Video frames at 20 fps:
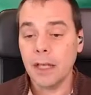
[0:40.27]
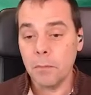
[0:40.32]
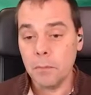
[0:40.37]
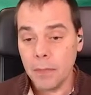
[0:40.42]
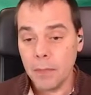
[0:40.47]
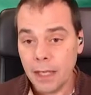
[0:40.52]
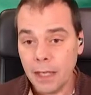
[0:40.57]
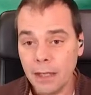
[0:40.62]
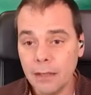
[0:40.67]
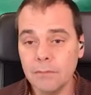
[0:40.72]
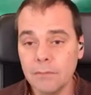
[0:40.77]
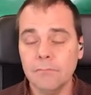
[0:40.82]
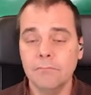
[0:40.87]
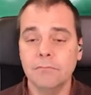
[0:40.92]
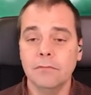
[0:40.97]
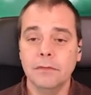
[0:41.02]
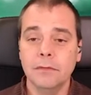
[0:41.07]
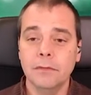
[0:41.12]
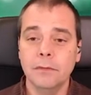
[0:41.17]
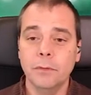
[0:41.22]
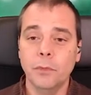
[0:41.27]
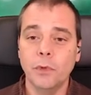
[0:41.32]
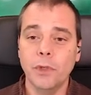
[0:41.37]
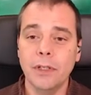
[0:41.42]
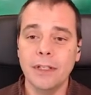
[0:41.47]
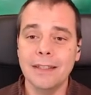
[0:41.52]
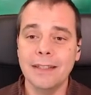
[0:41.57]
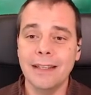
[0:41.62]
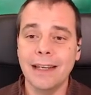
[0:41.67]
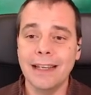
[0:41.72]
también,
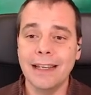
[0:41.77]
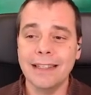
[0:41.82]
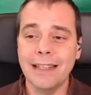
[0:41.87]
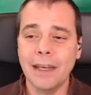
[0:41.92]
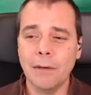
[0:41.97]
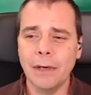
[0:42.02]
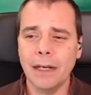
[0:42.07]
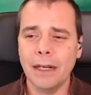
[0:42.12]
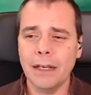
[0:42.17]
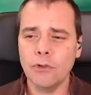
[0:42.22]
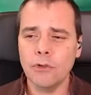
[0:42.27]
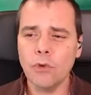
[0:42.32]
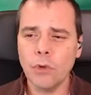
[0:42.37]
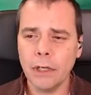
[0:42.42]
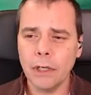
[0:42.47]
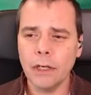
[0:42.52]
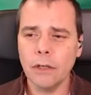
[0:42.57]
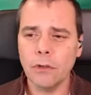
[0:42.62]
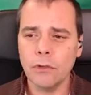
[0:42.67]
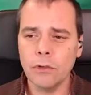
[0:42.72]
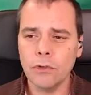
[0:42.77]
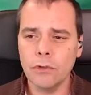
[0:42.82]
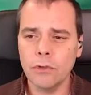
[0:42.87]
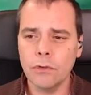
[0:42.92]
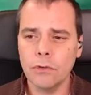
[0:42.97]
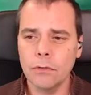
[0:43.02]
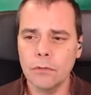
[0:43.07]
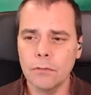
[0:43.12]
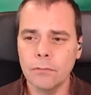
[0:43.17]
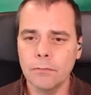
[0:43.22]
pues se las daban a sus
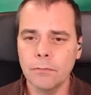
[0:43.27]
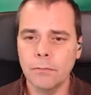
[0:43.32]
renos